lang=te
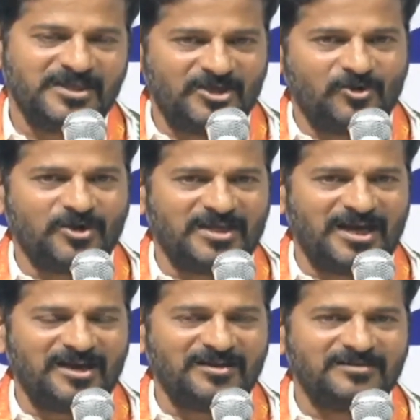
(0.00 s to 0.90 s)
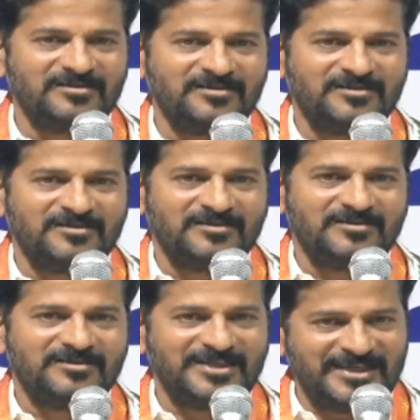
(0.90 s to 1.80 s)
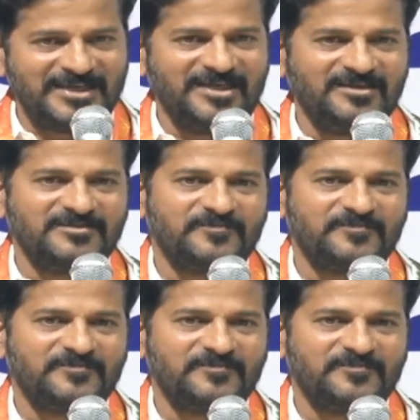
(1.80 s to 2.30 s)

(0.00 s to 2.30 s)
నీ హోదా డిఈ